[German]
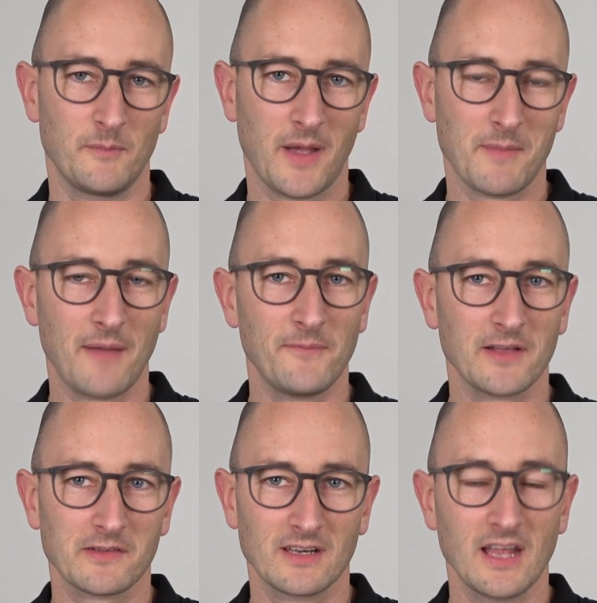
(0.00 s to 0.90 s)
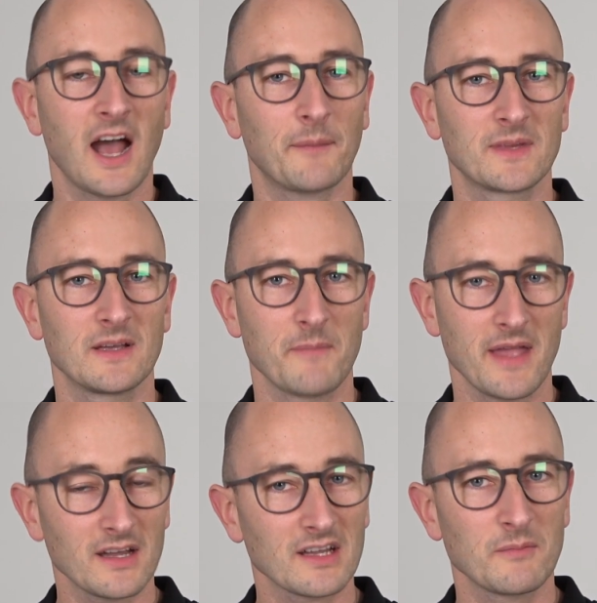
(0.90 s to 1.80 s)
beim Abwaschen habt ihr
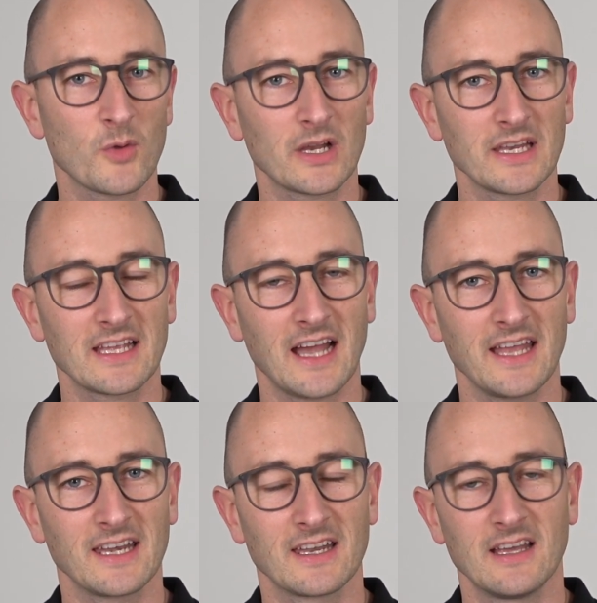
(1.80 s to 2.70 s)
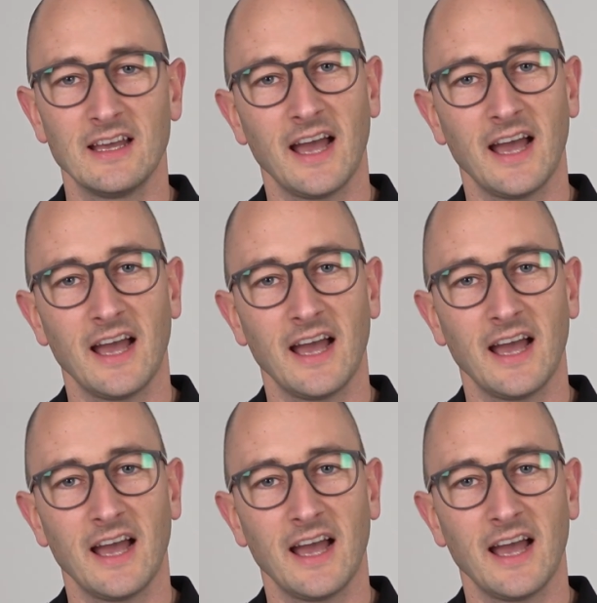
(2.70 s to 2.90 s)
mehrere Möglichkeiten.